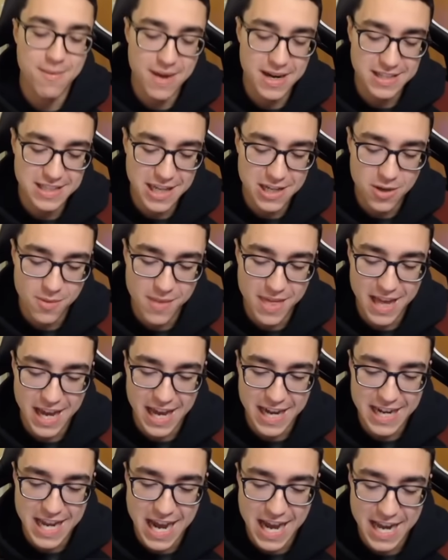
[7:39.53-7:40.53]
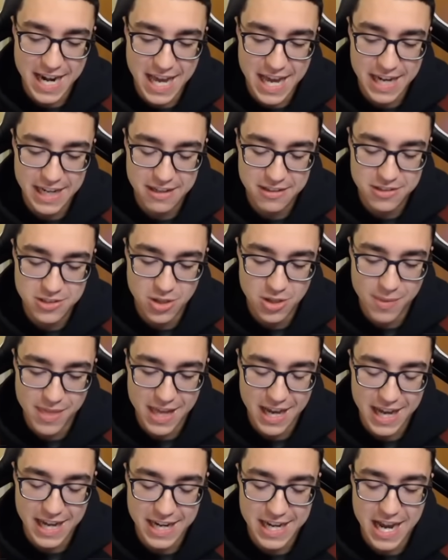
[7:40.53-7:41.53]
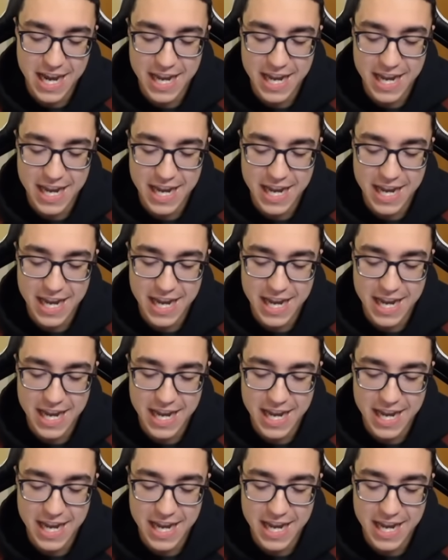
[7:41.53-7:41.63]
partida yo me dejaría ganar, ¿eh? Yo me dejaría